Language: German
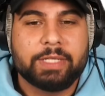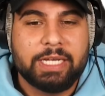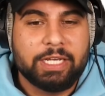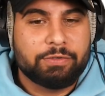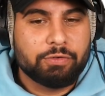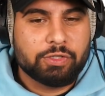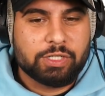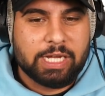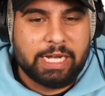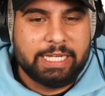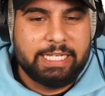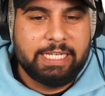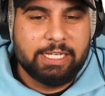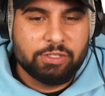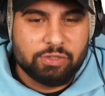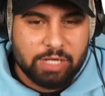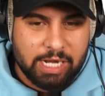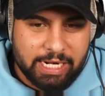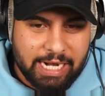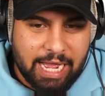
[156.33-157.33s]
Ich würde sogar hier
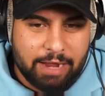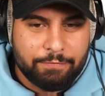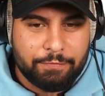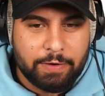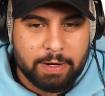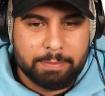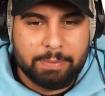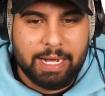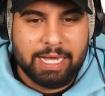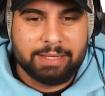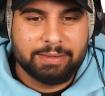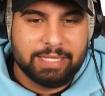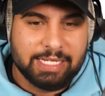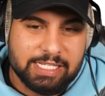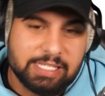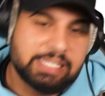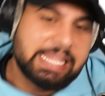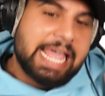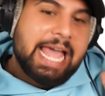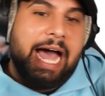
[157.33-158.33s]
sogar einen Anfang machen,
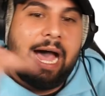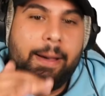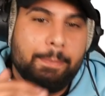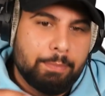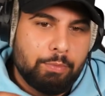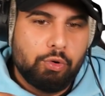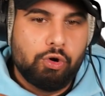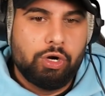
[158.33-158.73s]
das näher am Müll